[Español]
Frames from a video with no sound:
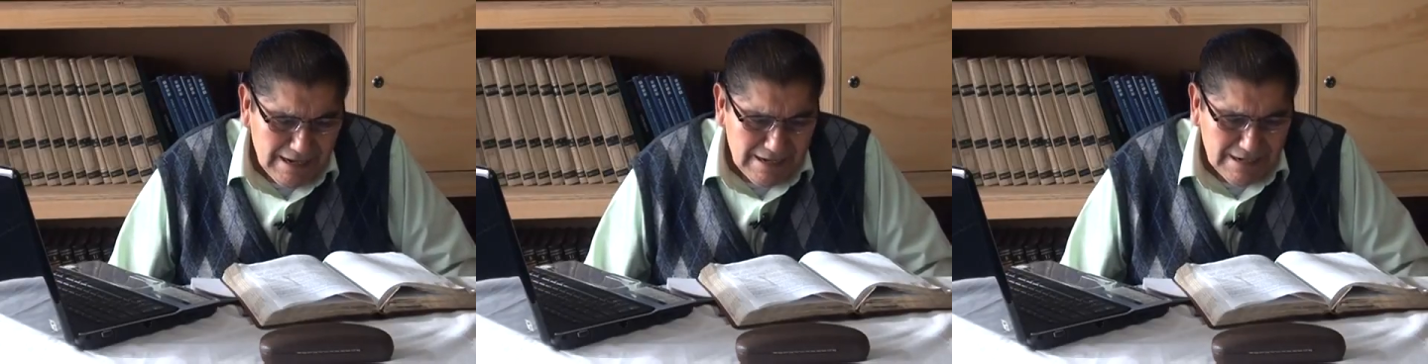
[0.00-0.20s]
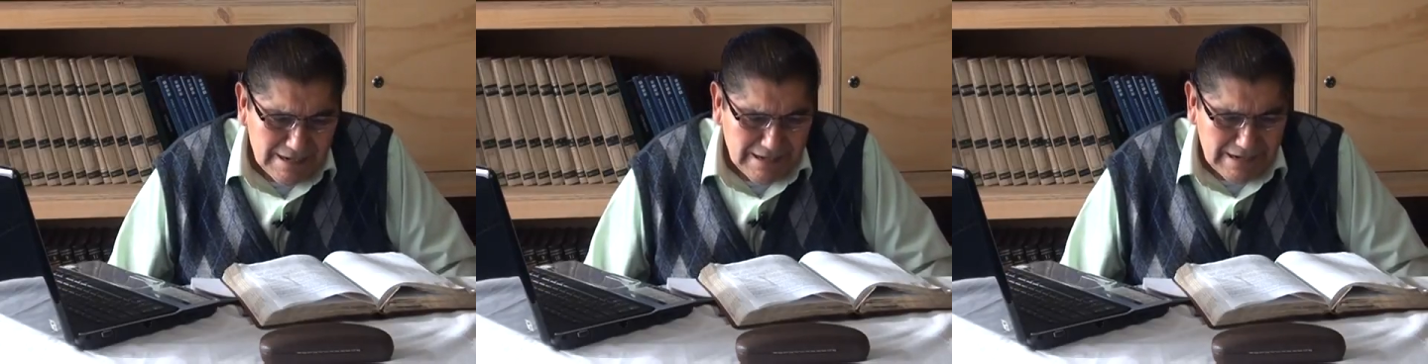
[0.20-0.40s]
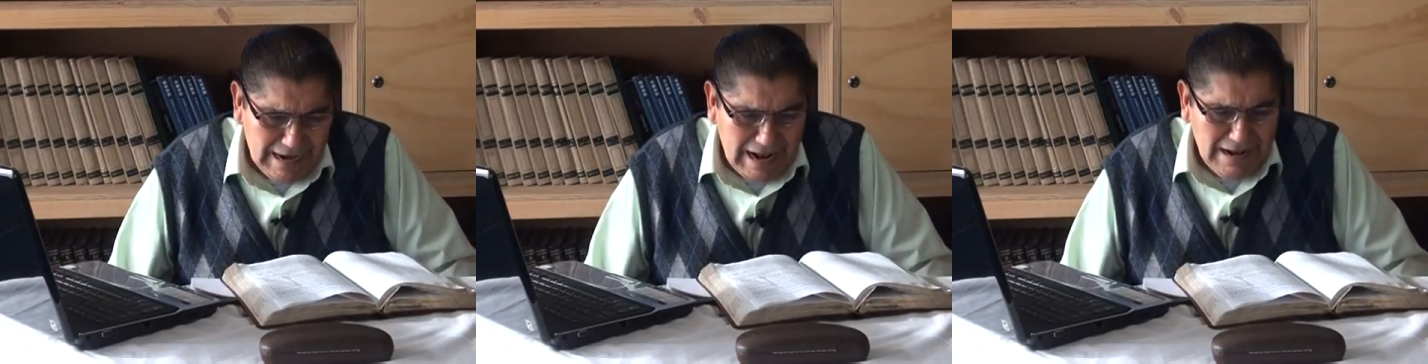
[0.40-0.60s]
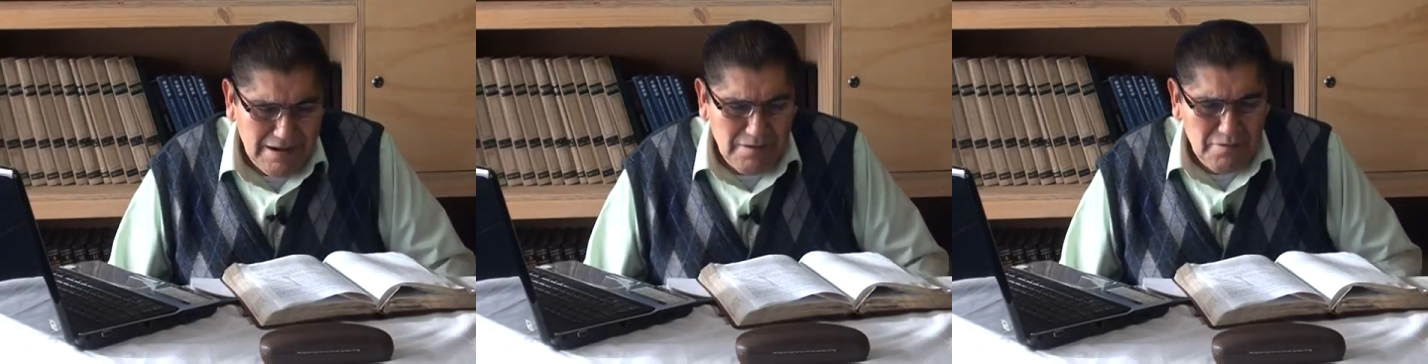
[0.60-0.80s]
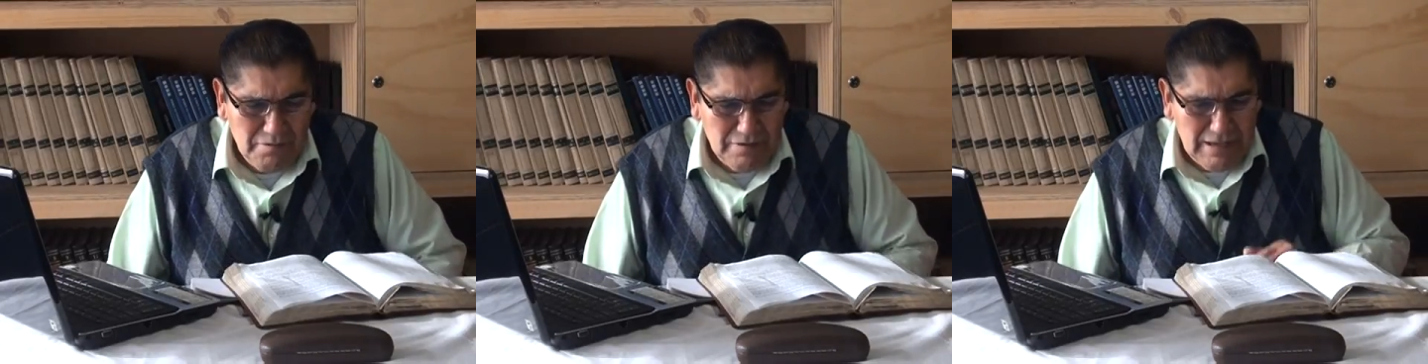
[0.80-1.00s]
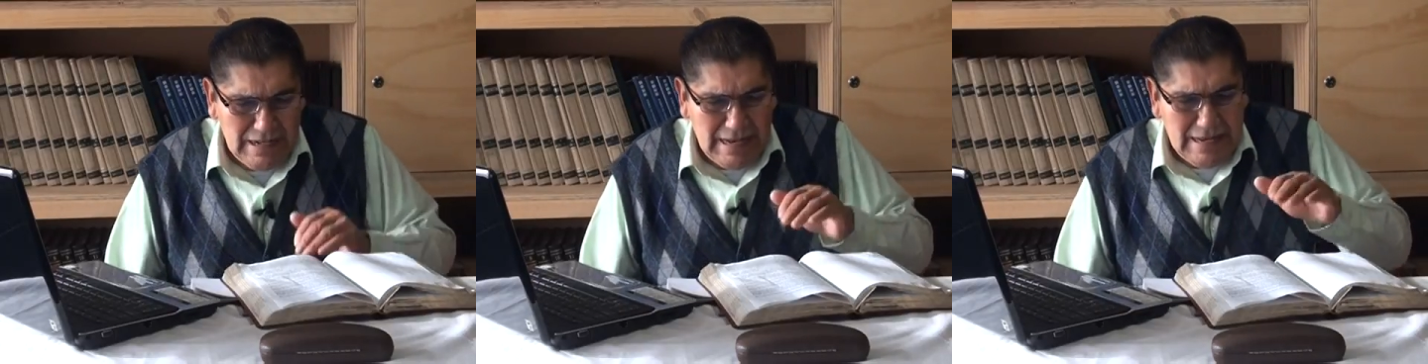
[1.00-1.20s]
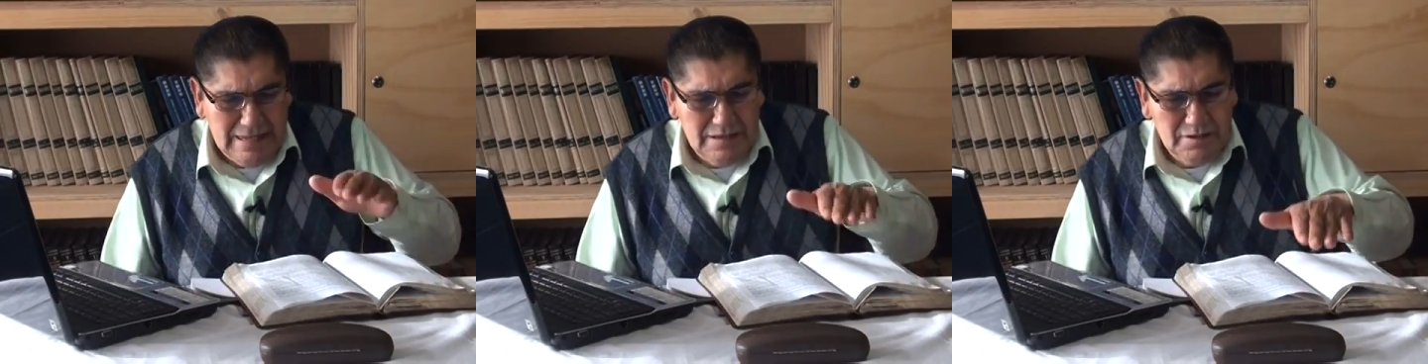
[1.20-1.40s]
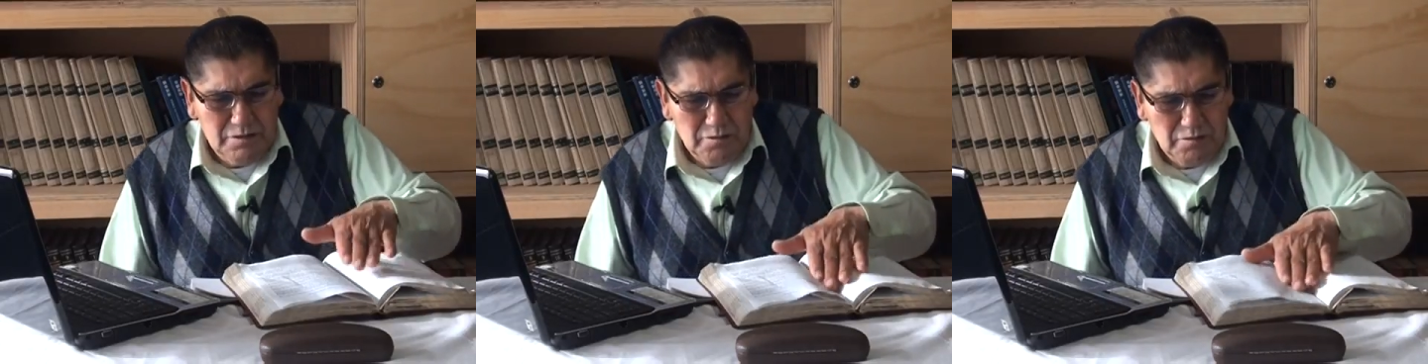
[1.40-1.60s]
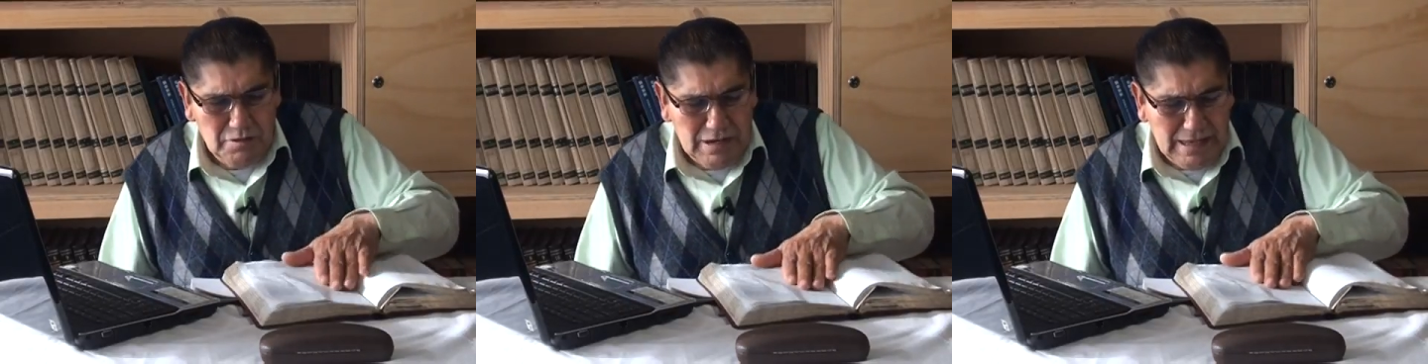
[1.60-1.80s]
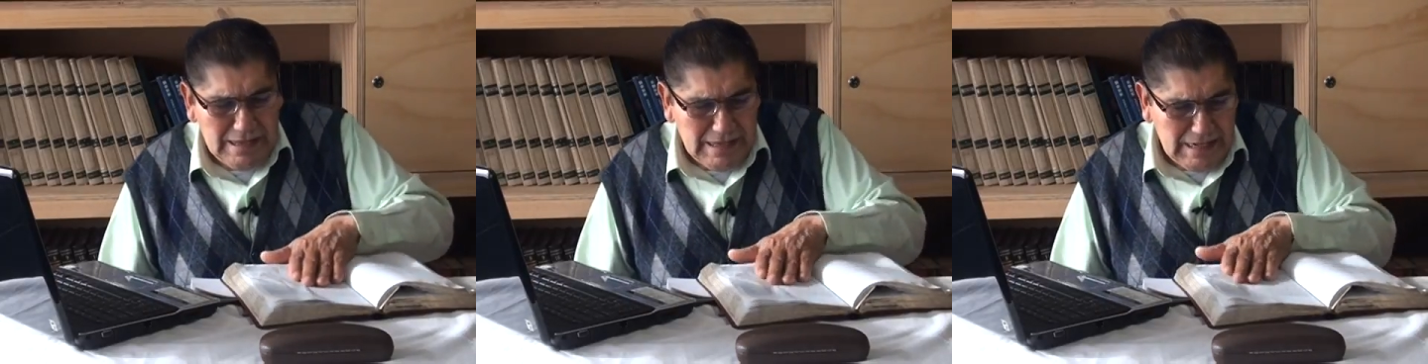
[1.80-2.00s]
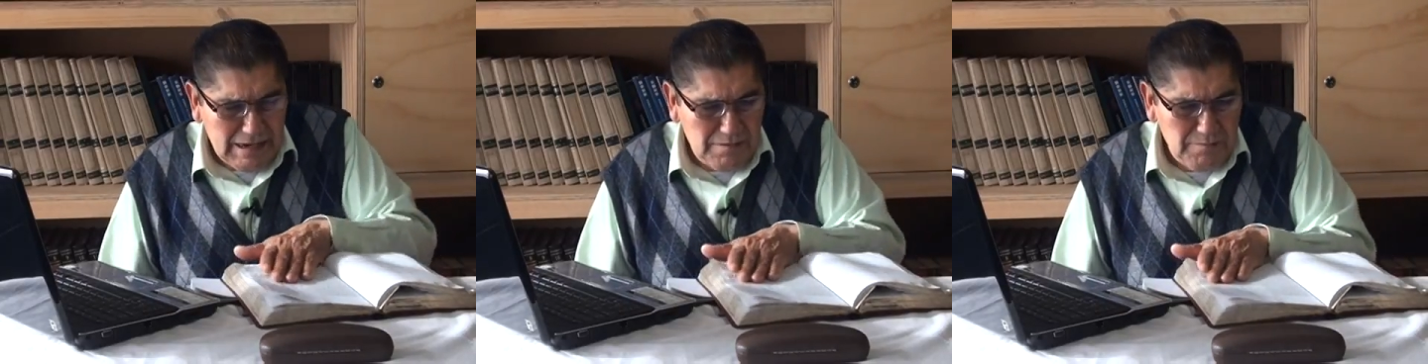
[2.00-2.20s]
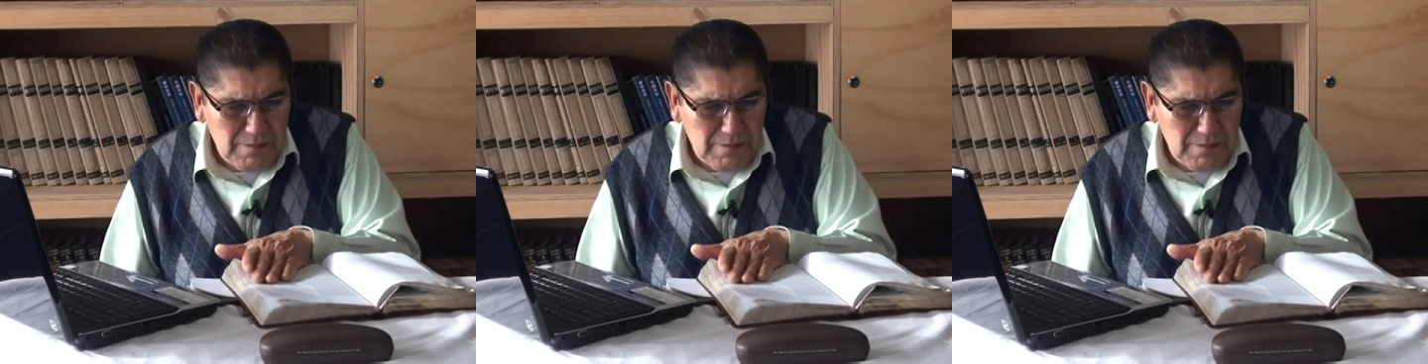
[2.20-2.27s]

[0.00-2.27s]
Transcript: rango de la historia de la